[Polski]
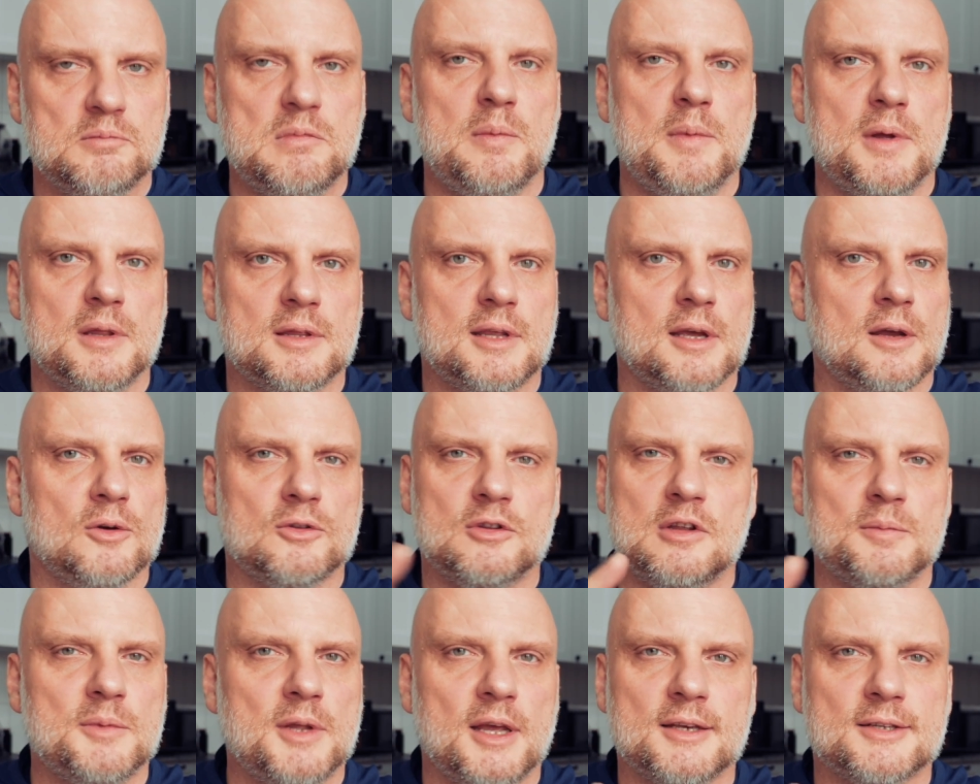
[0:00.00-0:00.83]
Pamiętaj o
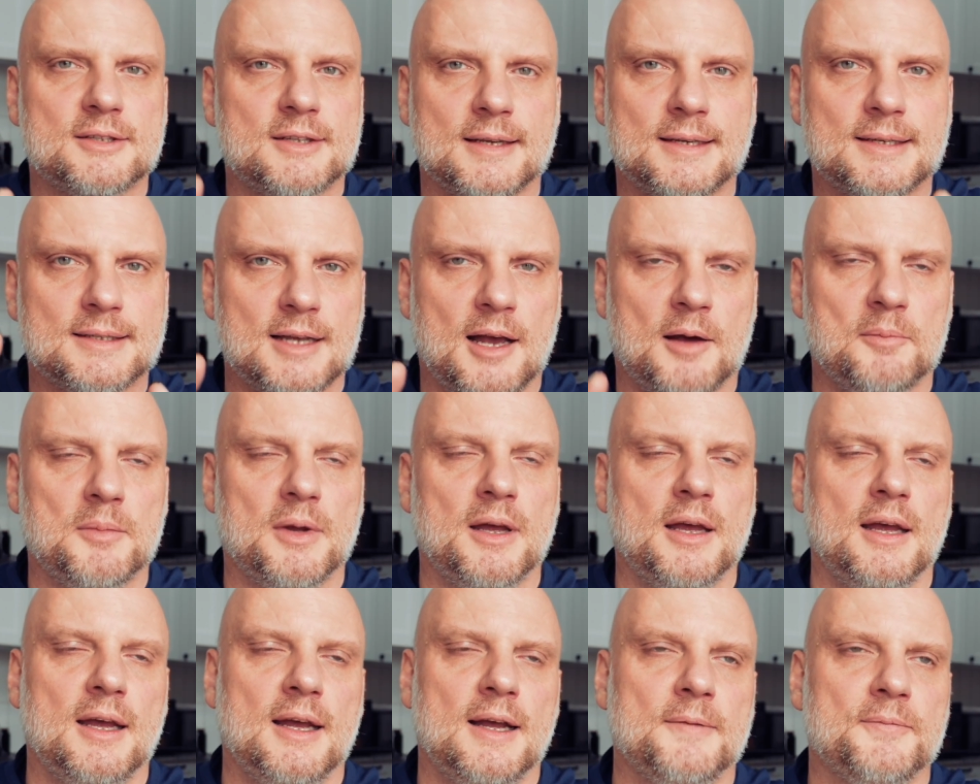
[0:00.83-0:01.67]
tym, nie jesteś sam.
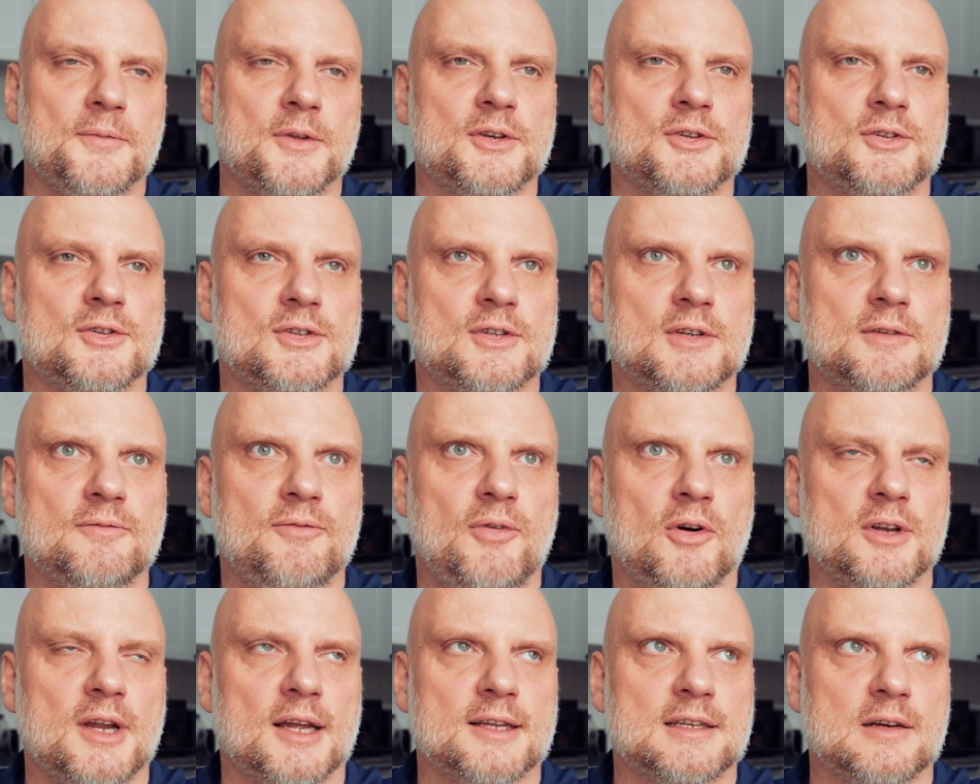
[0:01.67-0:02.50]
To jest
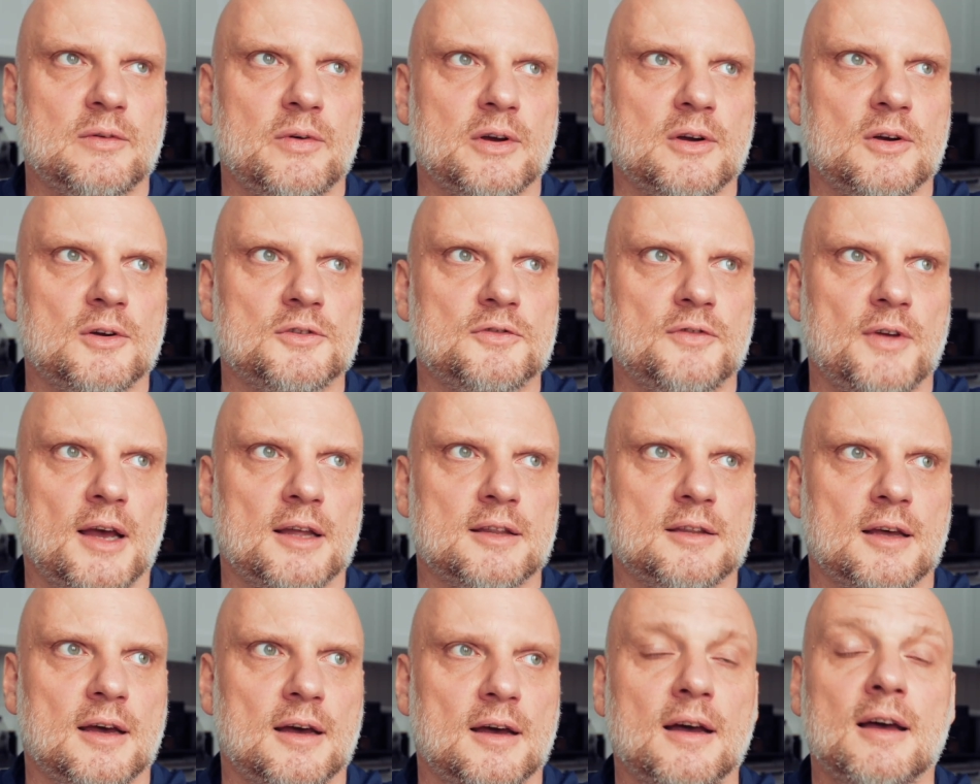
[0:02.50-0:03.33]
symfonia całego
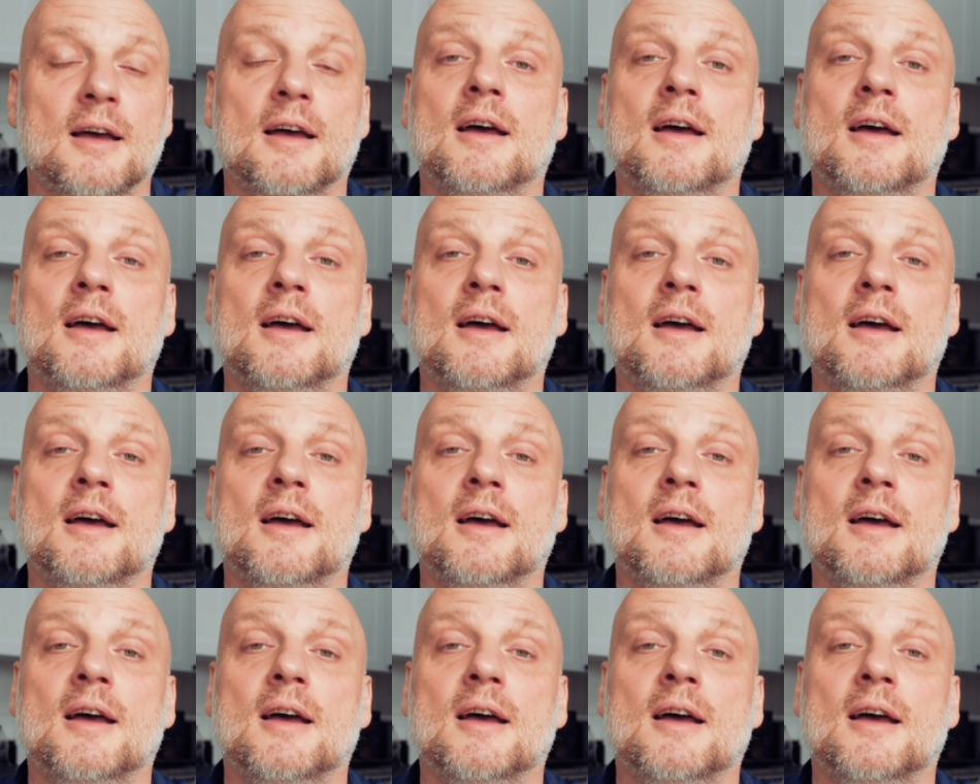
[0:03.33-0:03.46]
świata.